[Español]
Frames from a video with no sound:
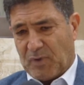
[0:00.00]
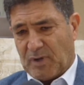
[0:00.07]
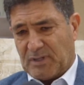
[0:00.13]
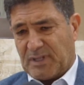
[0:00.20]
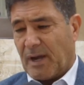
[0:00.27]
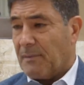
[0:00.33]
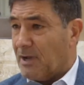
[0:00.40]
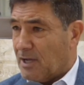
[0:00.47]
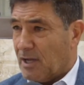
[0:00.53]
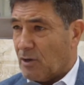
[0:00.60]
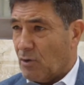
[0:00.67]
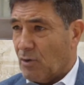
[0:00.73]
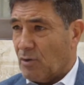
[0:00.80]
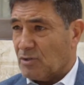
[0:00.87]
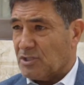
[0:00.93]
trabajar
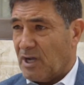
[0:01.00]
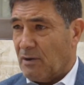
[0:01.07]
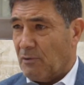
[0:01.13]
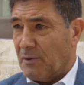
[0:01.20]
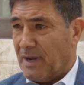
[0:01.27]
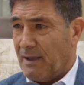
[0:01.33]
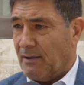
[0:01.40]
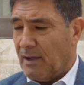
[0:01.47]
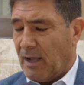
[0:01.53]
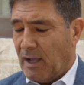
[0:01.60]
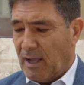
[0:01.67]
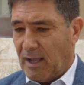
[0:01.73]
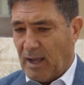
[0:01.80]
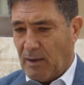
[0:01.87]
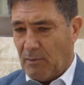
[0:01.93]
con los
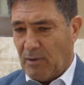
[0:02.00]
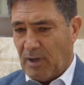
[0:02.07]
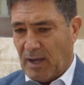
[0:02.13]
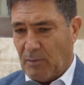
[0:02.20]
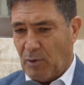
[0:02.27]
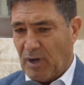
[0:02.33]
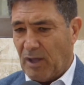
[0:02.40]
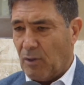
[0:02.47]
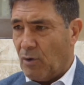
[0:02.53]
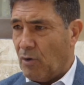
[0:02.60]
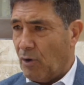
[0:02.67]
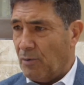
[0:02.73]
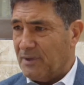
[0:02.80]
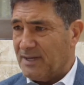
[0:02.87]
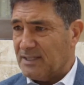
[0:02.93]
eh, abogados
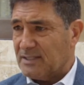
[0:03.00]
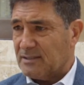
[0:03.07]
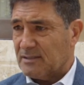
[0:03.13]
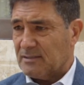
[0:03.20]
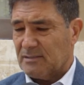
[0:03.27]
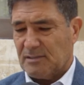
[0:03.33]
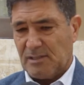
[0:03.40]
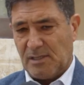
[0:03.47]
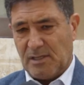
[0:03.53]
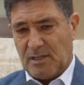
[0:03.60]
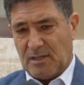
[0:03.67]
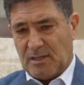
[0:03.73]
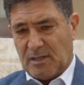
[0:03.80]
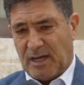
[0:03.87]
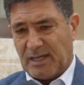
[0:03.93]
jóvenes,
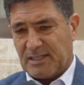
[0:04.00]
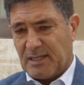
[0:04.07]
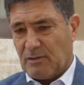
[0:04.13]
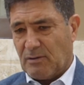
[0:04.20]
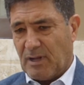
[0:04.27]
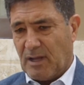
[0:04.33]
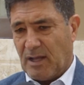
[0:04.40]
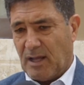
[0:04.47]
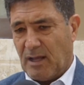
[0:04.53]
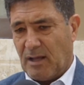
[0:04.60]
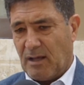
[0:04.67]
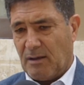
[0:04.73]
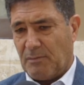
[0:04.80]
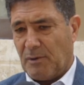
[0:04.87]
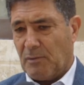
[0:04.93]
hacer
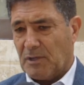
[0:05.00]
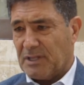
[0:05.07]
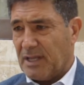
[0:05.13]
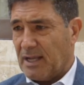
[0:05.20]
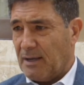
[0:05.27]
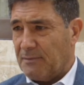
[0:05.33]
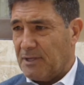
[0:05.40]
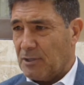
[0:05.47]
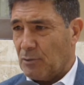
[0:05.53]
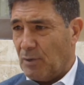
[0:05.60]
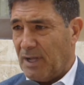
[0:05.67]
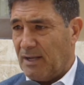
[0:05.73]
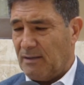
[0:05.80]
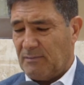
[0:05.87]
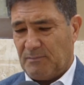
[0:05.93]
una biblioteca
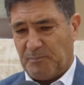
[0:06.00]
virtual,